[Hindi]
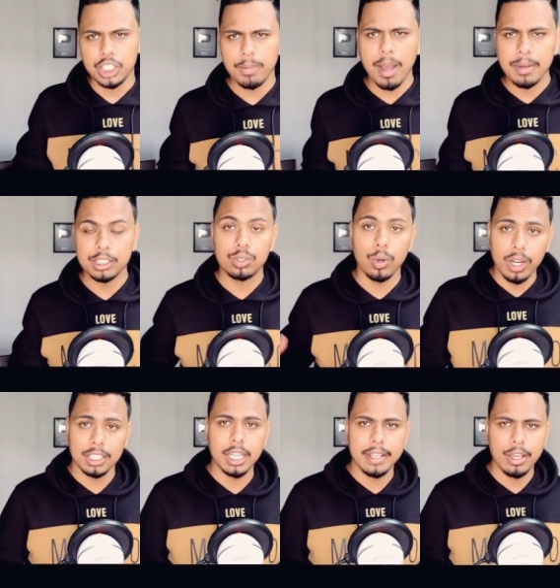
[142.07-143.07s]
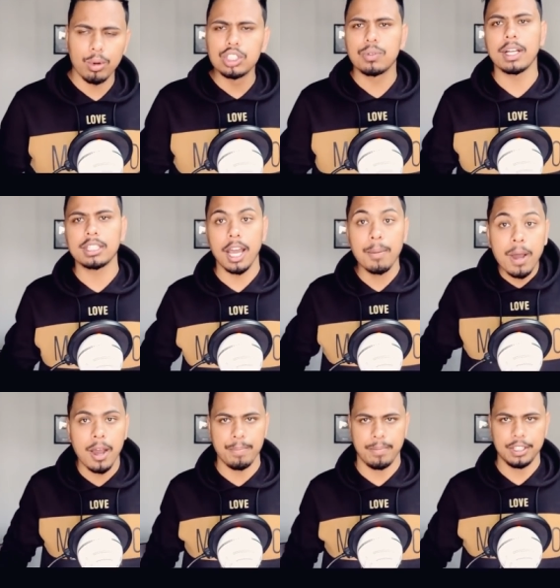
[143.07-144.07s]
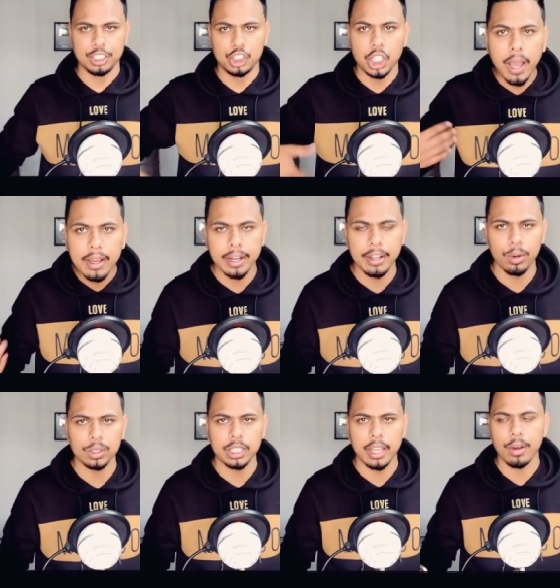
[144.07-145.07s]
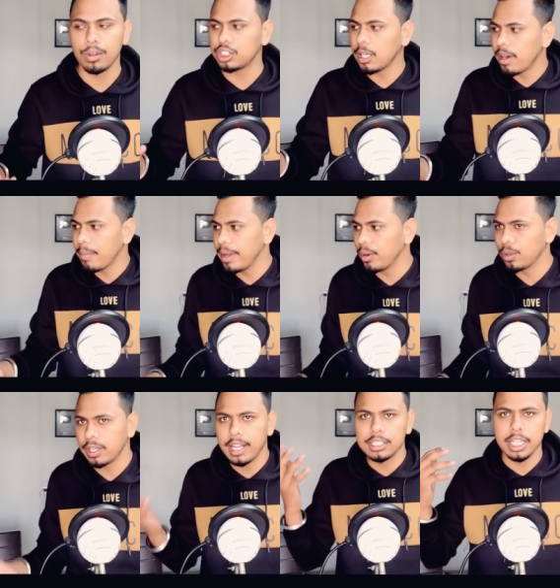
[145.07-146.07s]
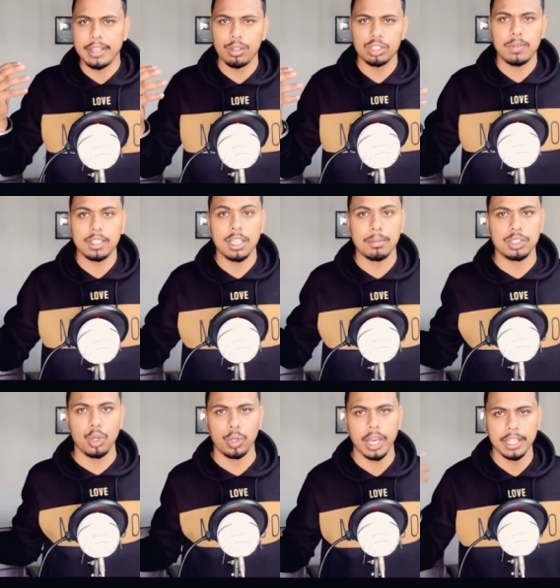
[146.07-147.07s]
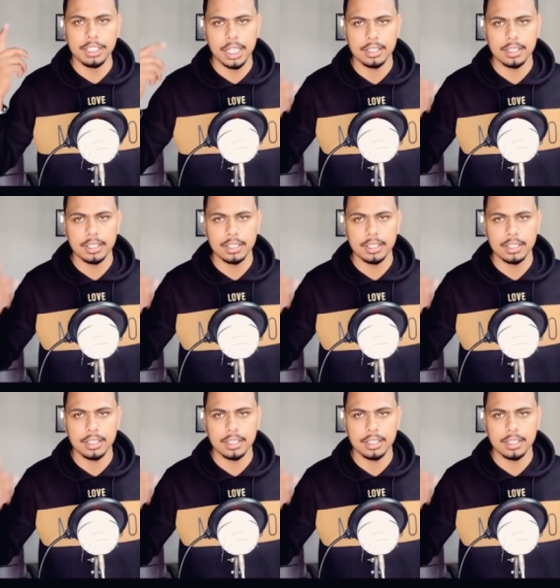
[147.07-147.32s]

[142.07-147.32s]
जब हमें सोना चाहिए उस वक्त अब हम जाग रहे होते हैं और जब हमें उठना चाहिए उस वक्त हमसे उठा नहीं